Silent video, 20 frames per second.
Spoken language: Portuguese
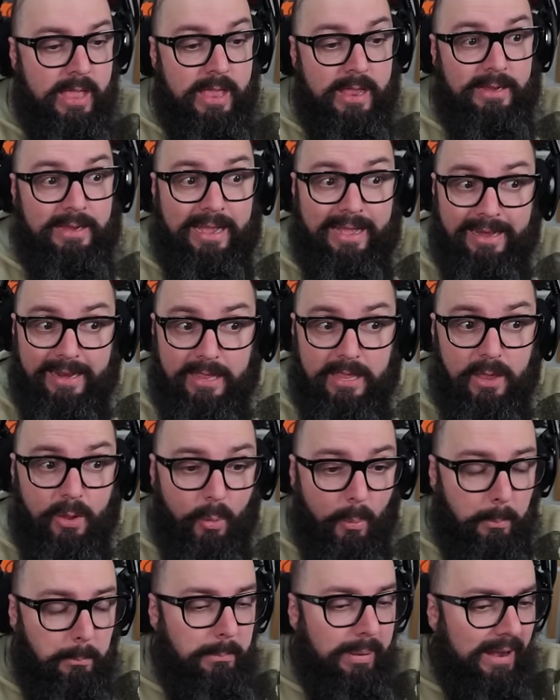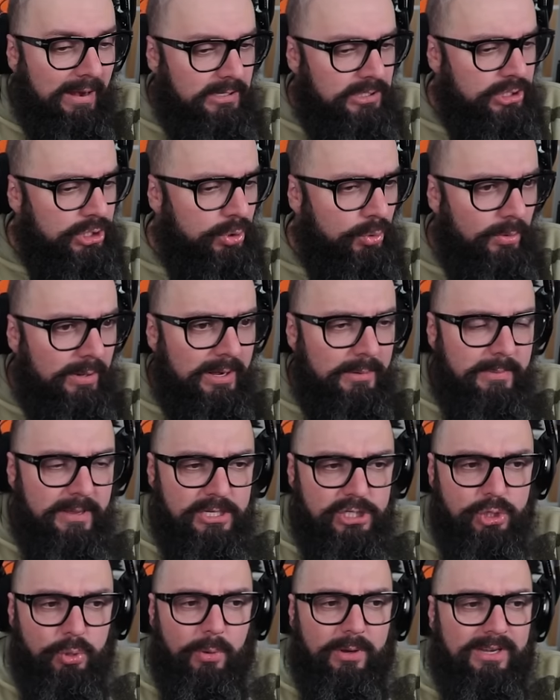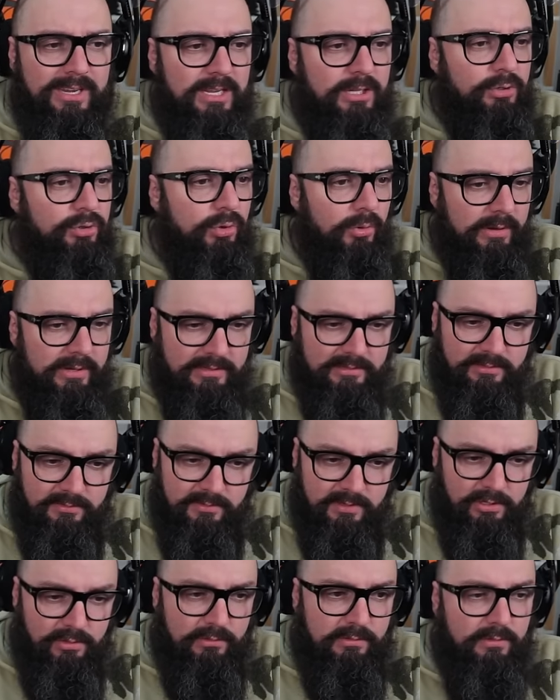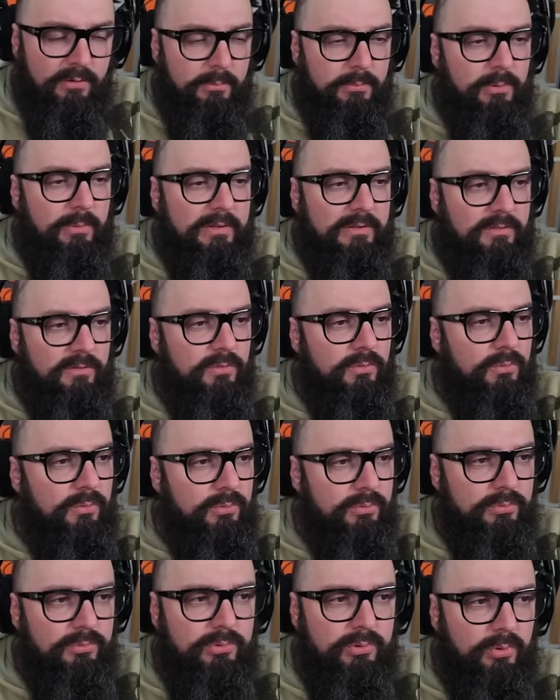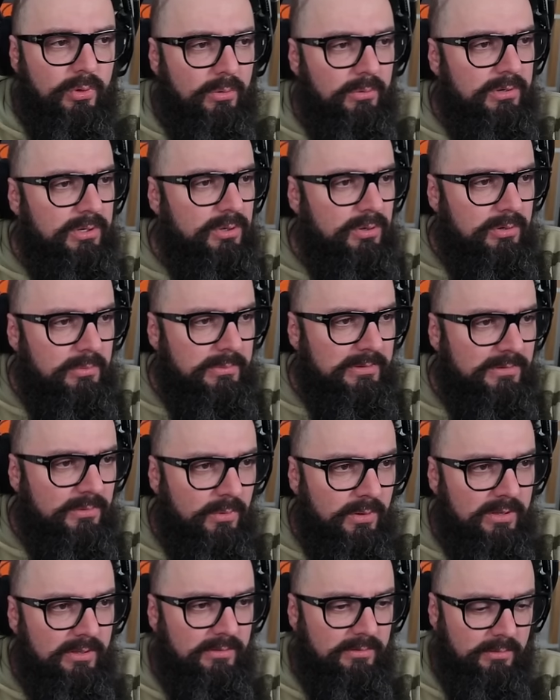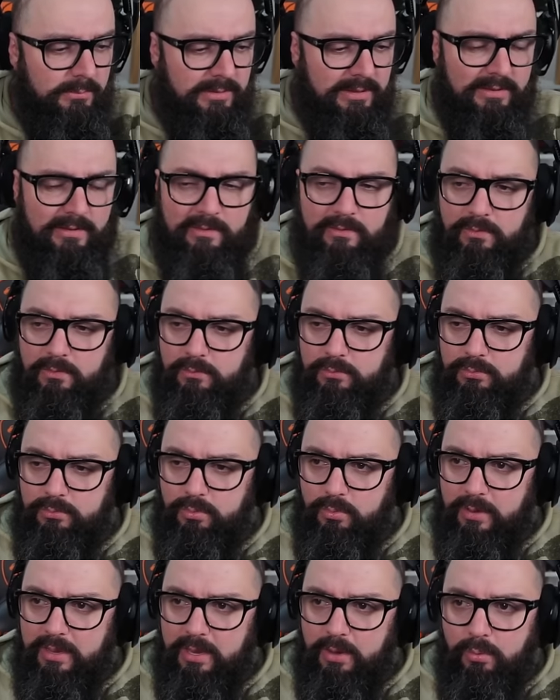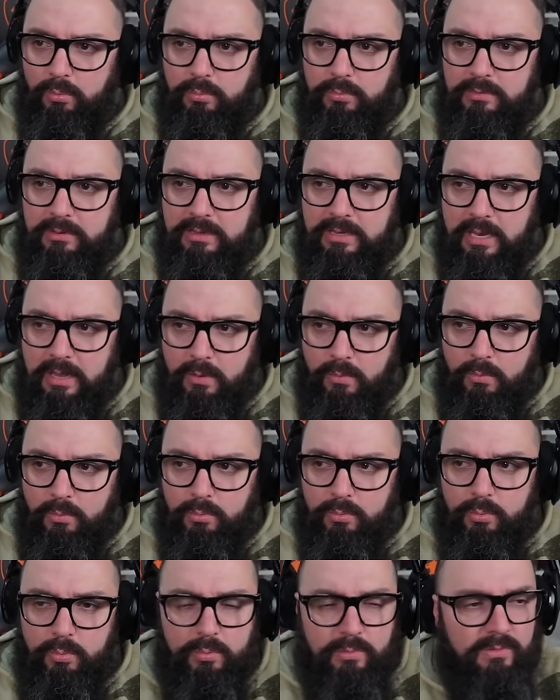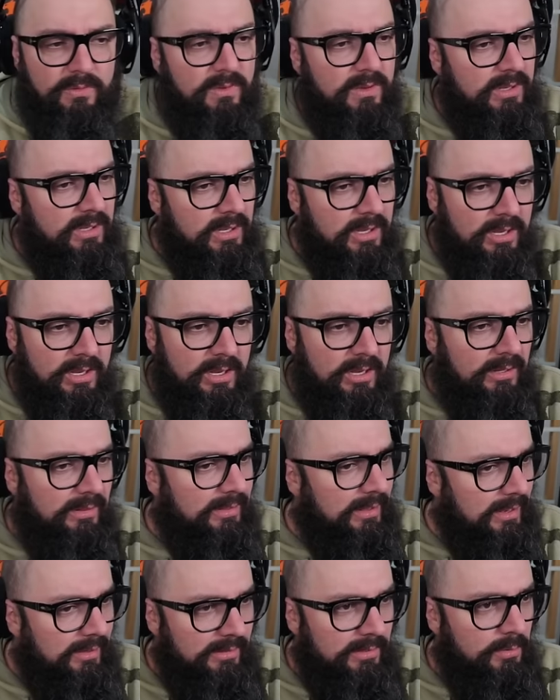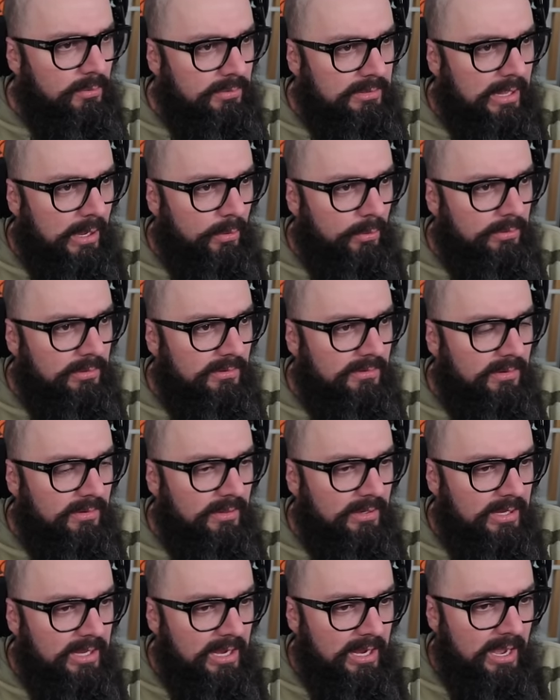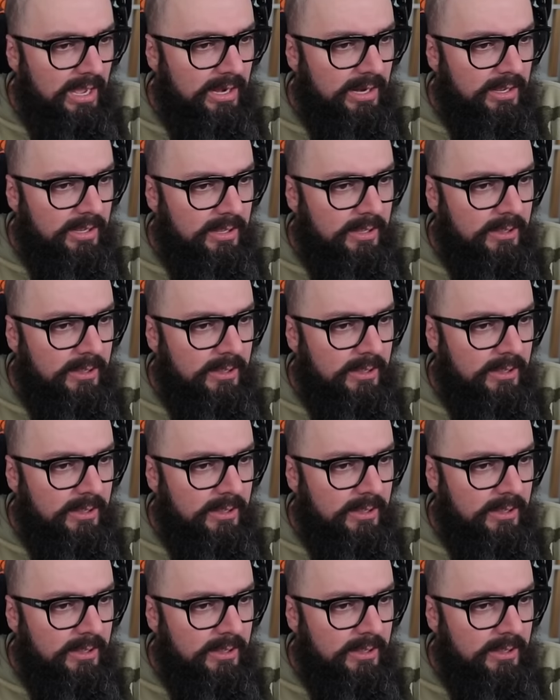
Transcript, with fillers: Cara, eu particularmente eu olhei dois vídeos sobre o assunto, eu li algumas coisas sobre esse assunto, eu não consegui entender o que está acontecendo aqui, cara.